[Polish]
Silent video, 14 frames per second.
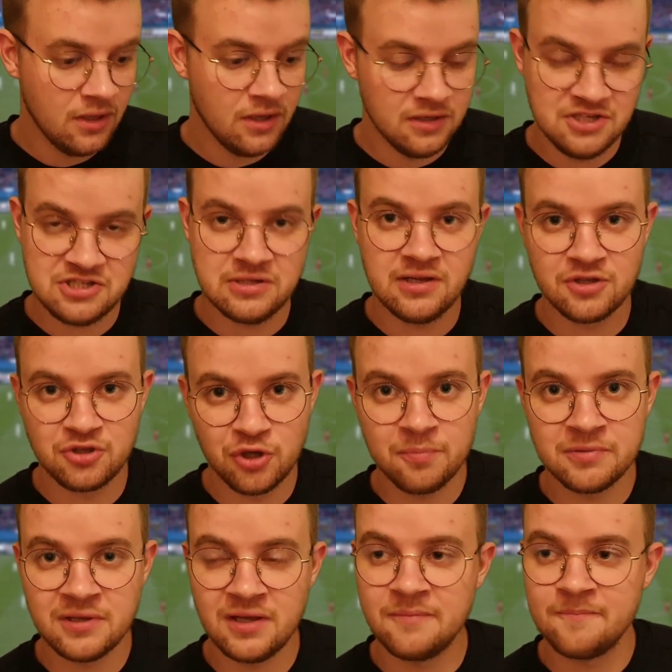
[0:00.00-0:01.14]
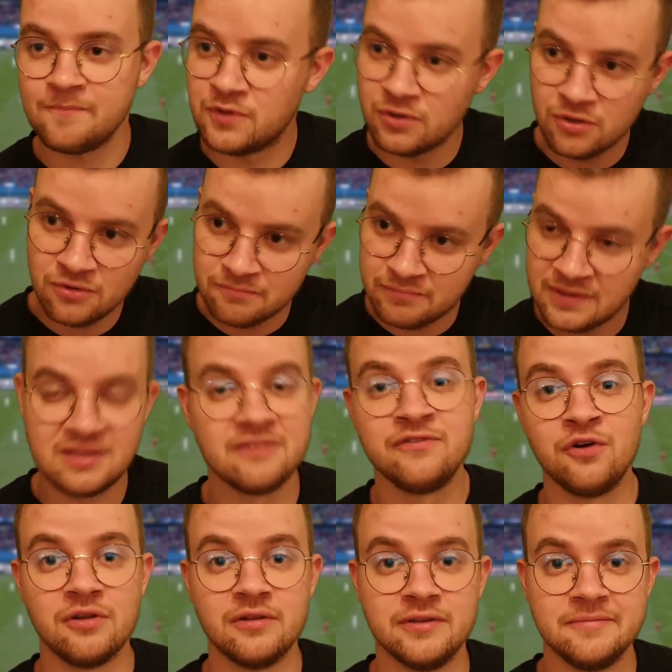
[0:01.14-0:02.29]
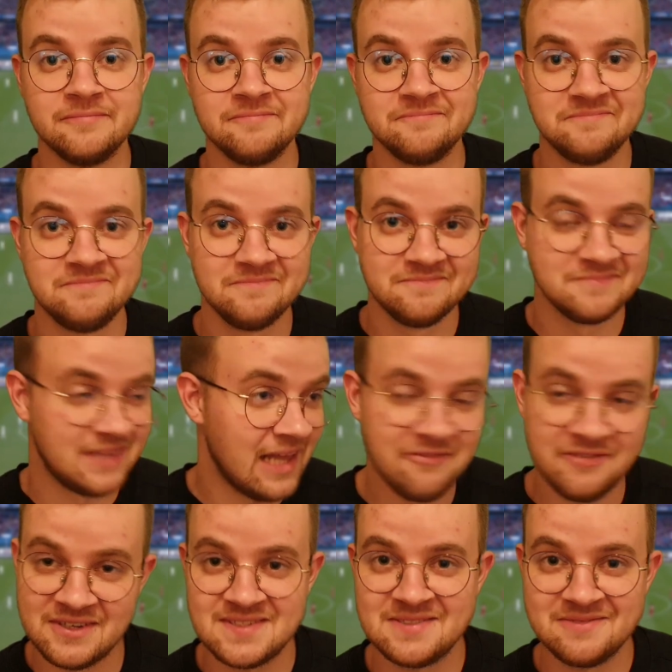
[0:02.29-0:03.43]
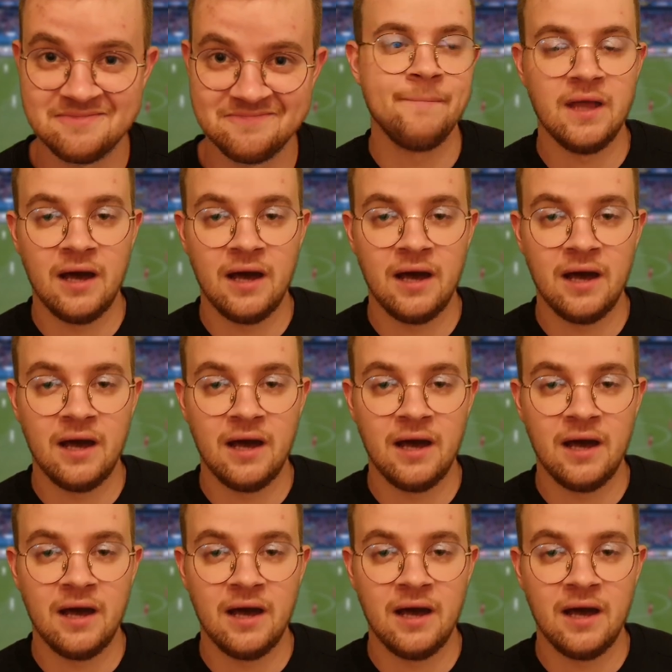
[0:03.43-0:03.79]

Jeśli je dopnę, to będę wolny dla Was.